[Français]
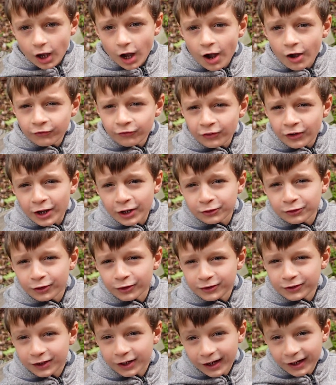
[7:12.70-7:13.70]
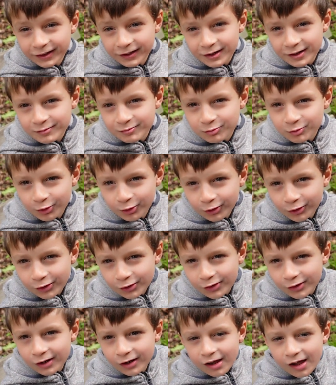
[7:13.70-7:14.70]
Un verre de terre
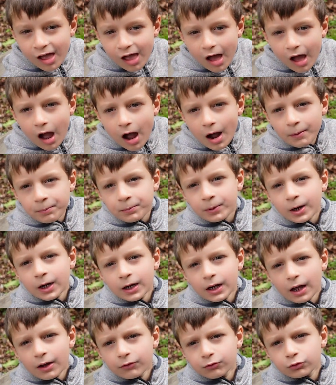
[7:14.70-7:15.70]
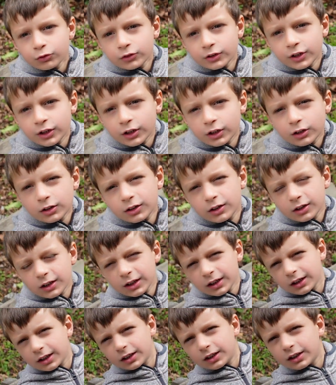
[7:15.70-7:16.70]
d'abord, après, on a vu
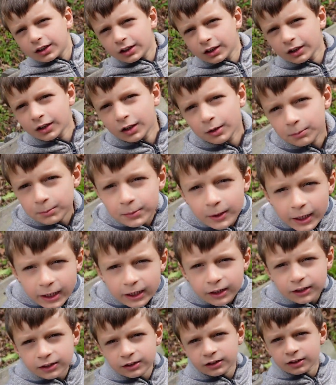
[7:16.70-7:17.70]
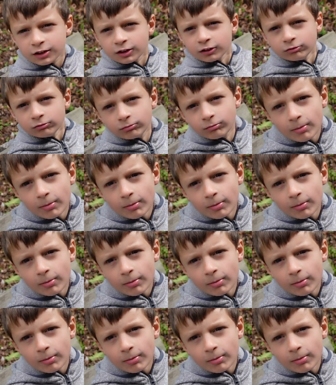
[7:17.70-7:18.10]
des, biches.